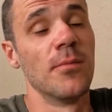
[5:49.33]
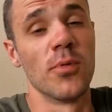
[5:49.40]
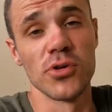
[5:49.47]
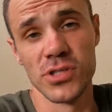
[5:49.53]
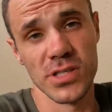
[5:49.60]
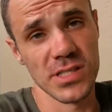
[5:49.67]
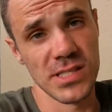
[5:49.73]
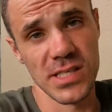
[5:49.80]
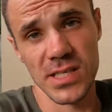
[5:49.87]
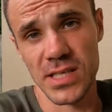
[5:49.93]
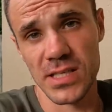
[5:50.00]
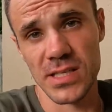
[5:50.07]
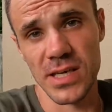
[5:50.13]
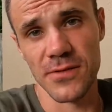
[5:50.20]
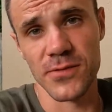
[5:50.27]
Можно
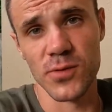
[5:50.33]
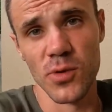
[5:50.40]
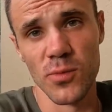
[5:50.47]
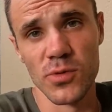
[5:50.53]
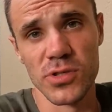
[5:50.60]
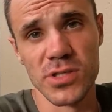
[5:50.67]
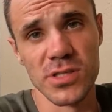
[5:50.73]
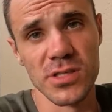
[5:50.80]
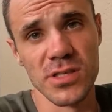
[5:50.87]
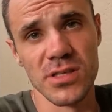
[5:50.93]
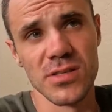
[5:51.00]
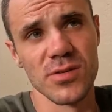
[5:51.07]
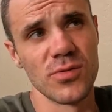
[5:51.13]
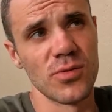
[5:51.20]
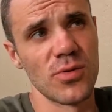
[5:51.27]
съехать на
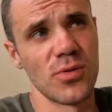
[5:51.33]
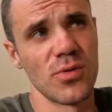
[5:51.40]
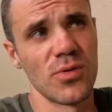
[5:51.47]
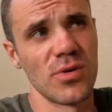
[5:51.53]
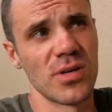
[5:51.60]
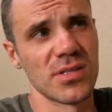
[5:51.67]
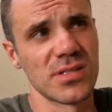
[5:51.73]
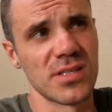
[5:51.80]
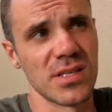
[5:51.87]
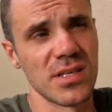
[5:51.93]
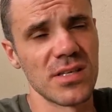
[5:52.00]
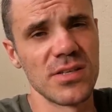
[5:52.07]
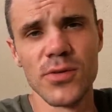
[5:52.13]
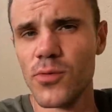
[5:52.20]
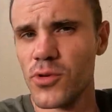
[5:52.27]
автобусе, но
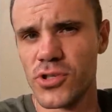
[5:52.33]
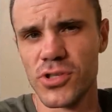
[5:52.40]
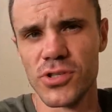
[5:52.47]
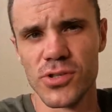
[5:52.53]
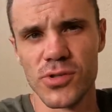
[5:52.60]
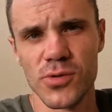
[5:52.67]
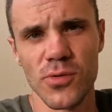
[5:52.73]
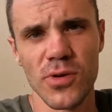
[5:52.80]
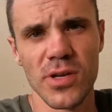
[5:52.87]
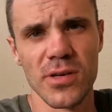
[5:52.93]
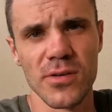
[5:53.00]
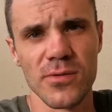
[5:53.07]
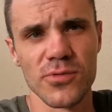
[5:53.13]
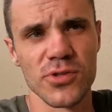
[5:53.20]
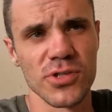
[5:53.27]
это не очень
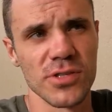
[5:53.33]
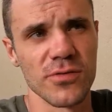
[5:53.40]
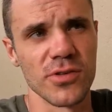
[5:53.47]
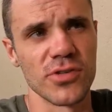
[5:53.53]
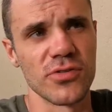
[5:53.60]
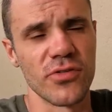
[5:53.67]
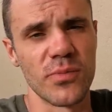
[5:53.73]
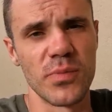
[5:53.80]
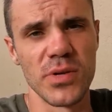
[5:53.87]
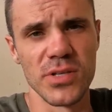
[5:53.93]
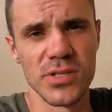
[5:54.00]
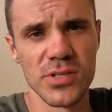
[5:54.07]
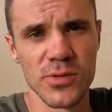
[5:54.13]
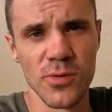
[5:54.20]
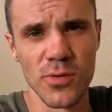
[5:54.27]
история, учитывая, что
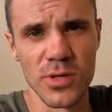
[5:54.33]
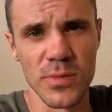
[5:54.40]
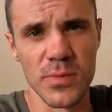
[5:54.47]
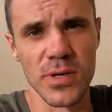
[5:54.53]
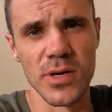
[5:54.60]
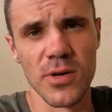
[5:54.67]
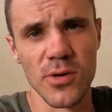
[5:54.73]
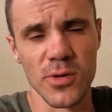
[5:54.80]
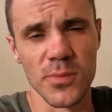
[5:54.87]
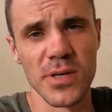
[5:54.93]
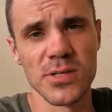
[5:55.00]
впереди долгий перелет.